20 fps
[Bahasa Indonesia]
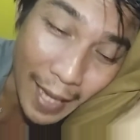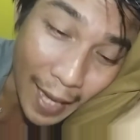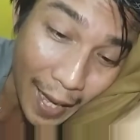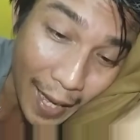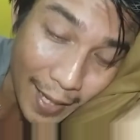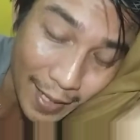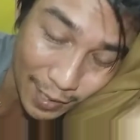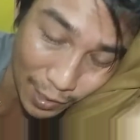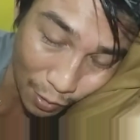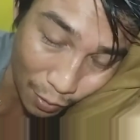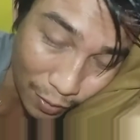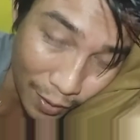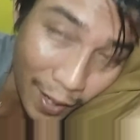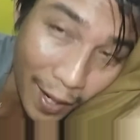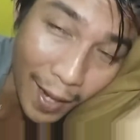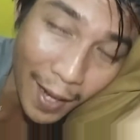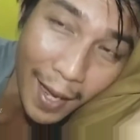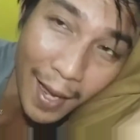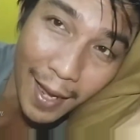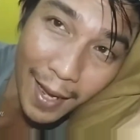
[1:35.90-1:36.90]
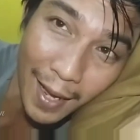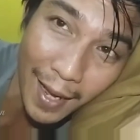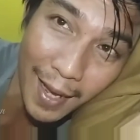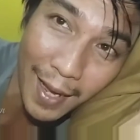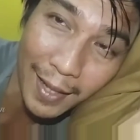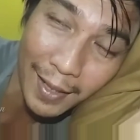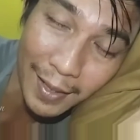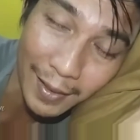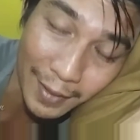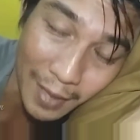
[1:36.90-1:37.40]
ya, is oke okay
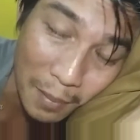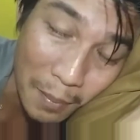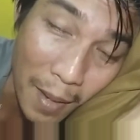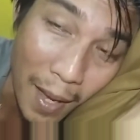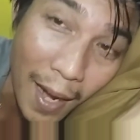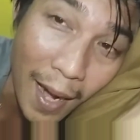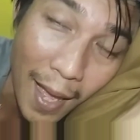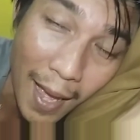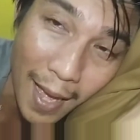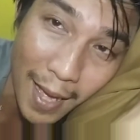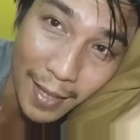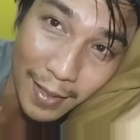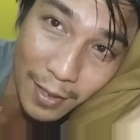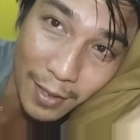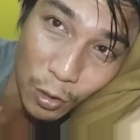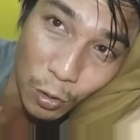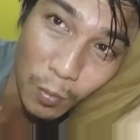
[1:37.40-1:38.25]
lah, kita malas.